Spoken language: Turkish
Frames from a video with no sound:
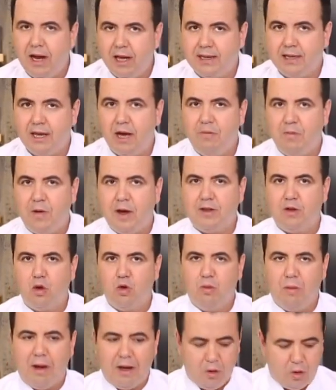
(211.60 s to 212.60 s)
biraz daha
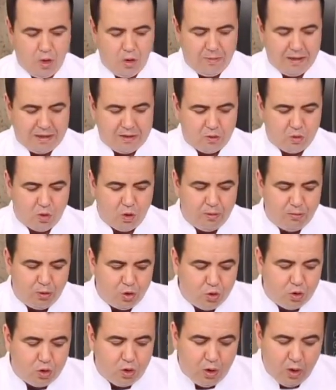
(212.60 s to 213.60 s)
fazla duman görmek istiyorum
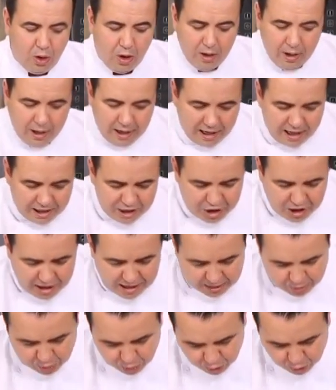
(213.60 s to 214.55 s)
çünkü acele